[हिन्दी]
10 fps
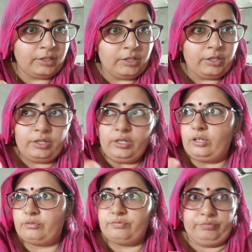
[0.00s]
फौज में
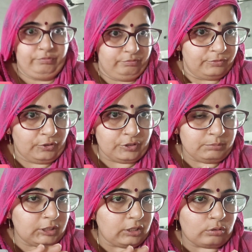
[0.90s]
थारो कोई फिक्स को
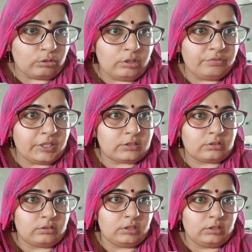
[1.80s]
नहीं कि
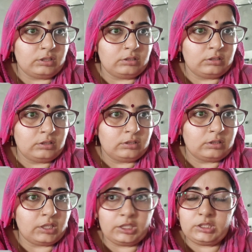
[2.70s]
इतनी रहो थे कई
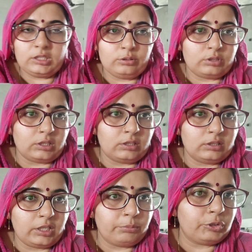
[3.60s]
बार कितनी कितनी
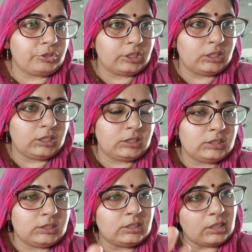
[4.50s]
जगह का चेंज करना
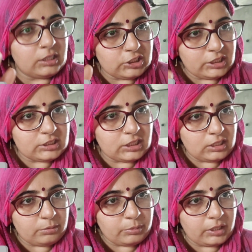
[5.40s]
पड़ा है
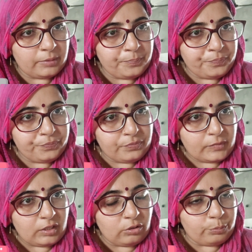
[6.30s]
और बा फौजी क्वार्टर
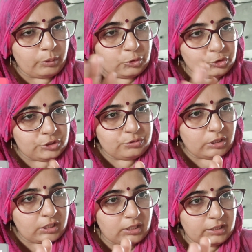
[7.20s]
नहीं आपका घर बनाना
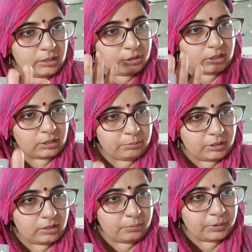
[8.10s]
पड़ा है
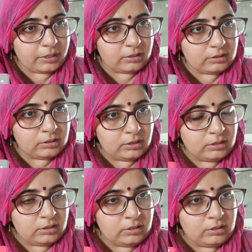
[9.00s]
तो
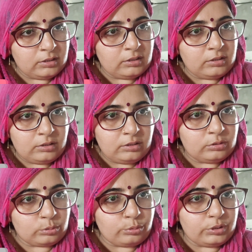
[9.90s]
कोई इंसान आपकी
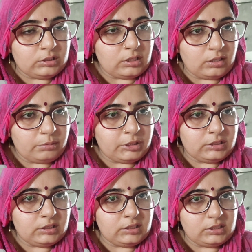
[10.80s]
ज़िंदगी जिए तो भी परी
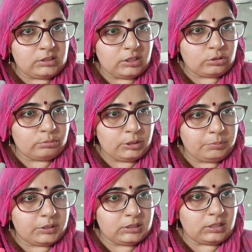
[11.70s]
तरह का कमेंट है
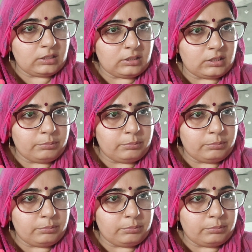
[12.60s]
ना करया करो